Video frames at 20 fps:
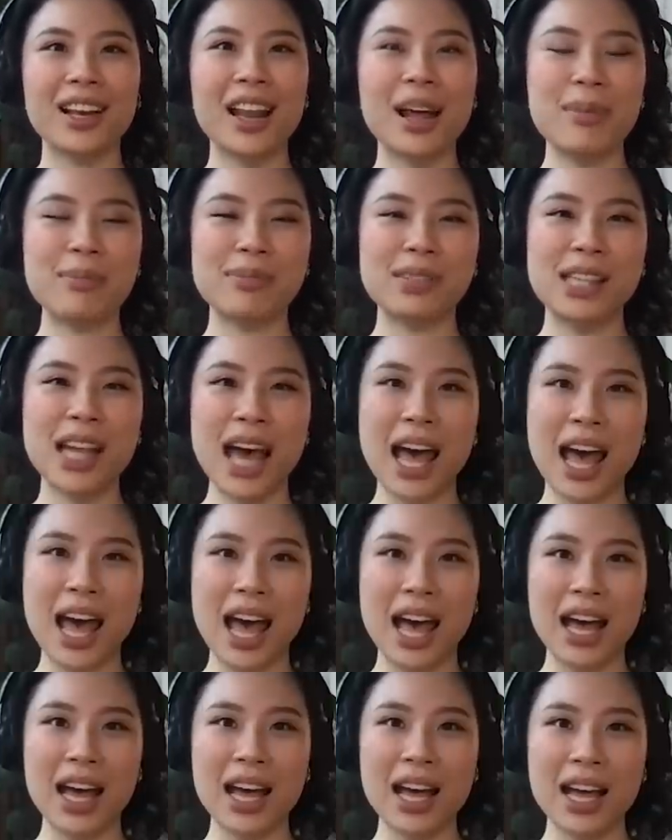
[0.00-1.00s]
làm
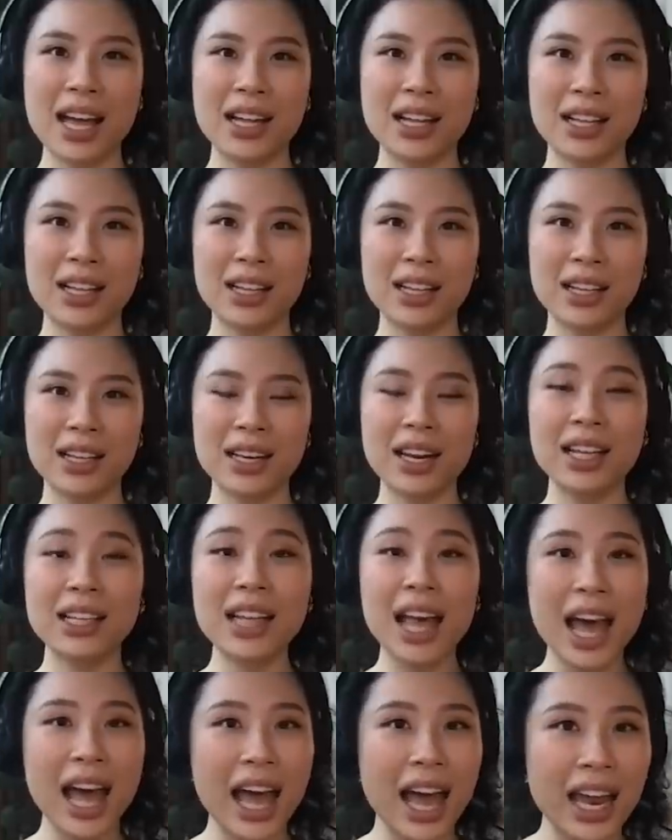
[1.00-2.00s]
giả
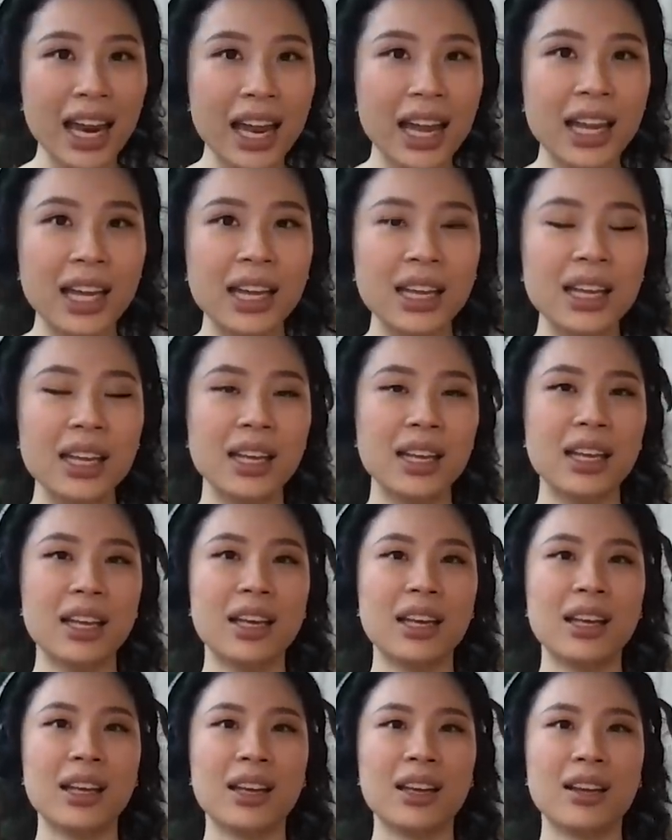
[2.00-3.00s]
data này
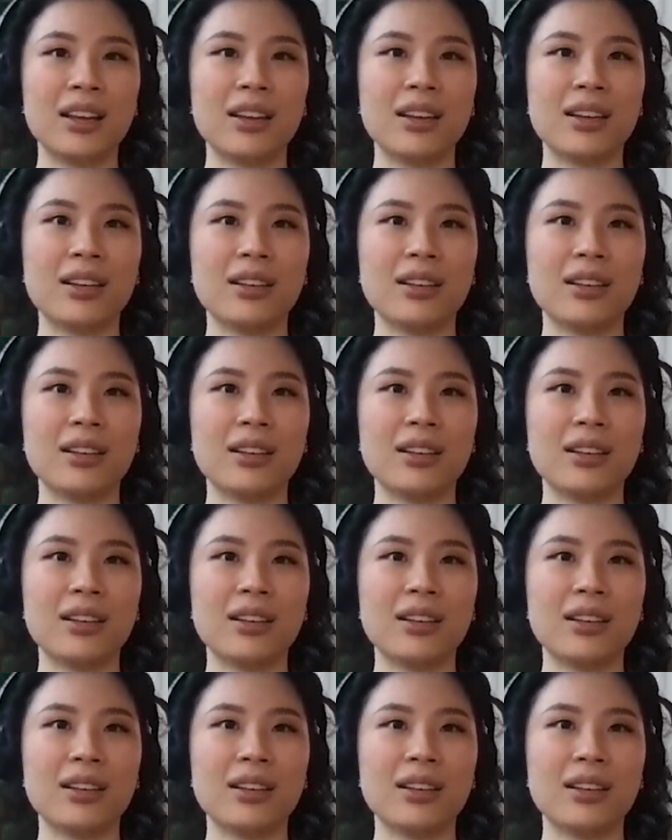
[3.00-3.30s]
ừ.